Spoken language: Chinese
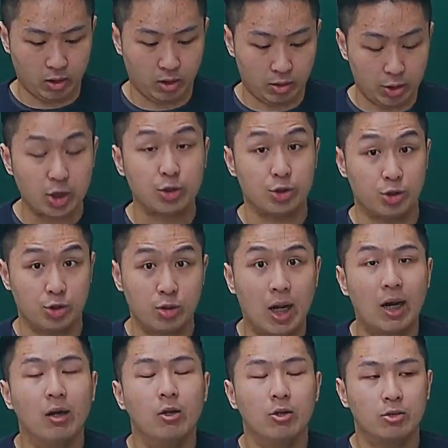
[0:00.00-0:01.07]
认知啦。
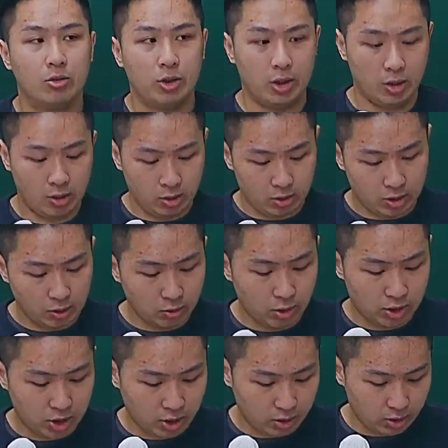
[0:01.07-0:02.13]
所以针对
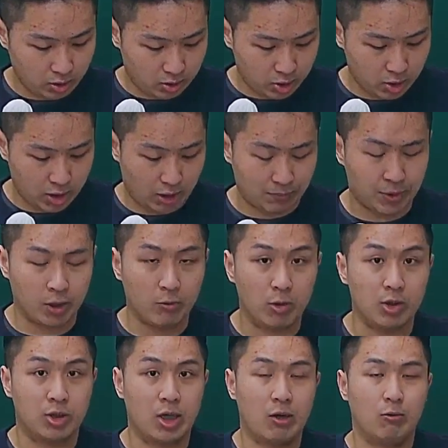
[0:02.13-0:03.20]
这两篇
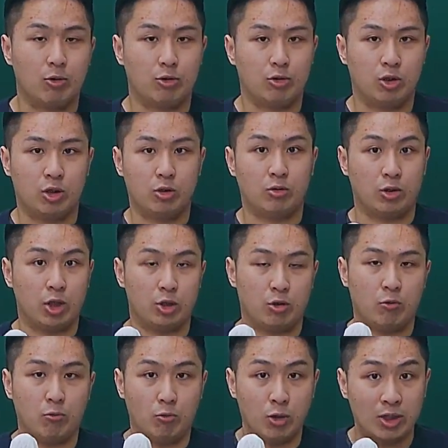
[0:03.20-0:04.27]
文章，我就是用那
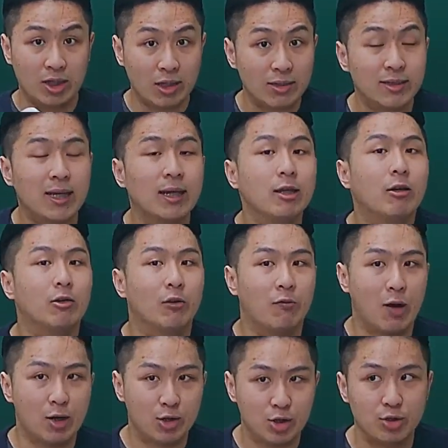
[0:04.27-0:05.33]
种文章摘要的
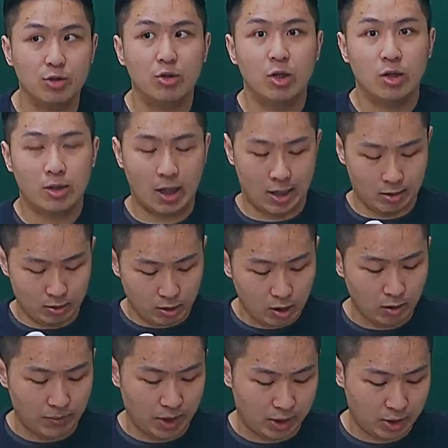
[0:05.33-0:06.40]
方式。那
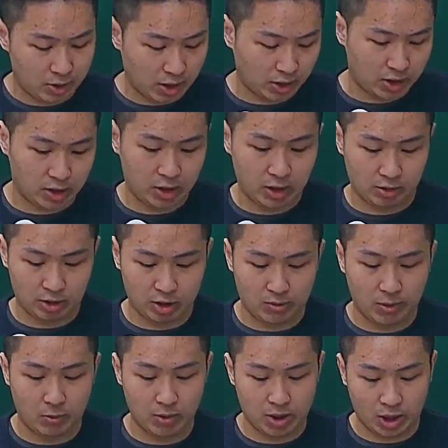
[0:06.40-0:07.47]
特别是张清清老师那
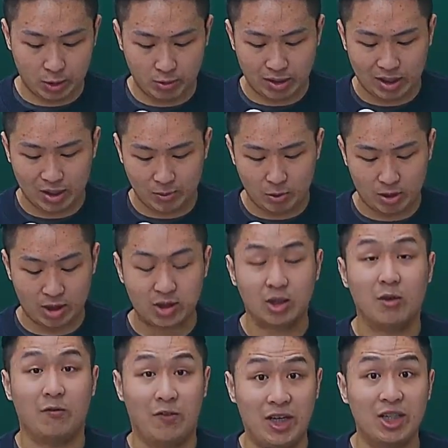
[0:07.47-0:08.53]
篇文章，因为他那篇文章真
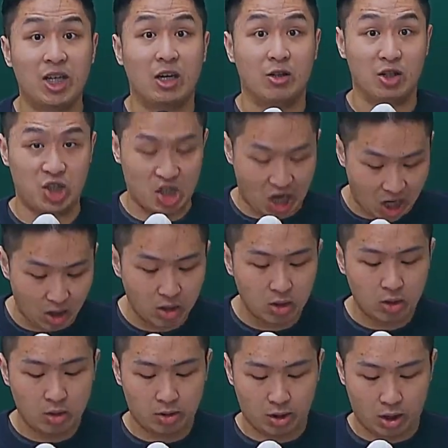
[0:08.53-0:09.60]
的非常的长，
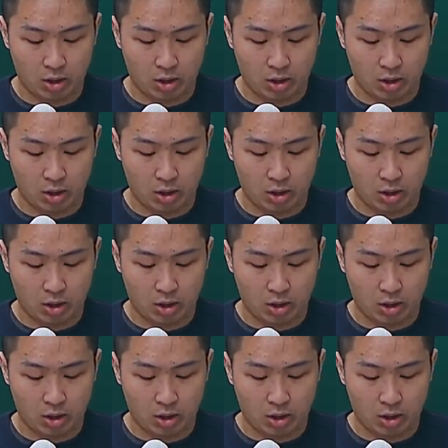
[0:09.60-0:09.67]
然